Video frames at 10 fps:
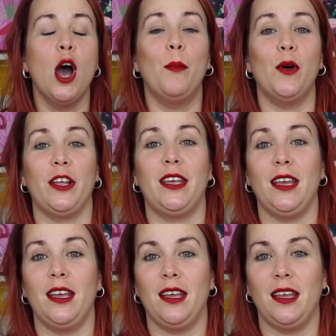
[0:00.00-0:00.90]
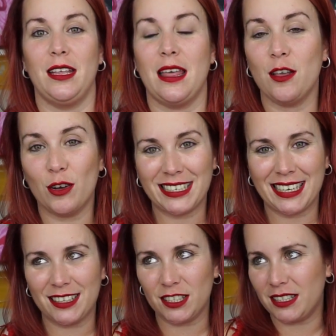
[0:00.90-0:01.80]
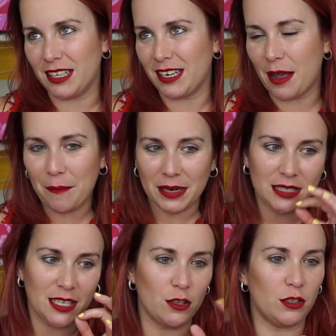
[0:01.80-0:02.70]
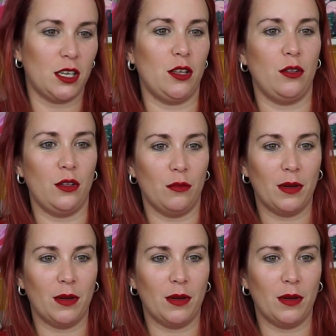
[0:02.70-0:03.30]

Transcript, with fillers: porque ya digo, es que tenían vestidos que yo digo,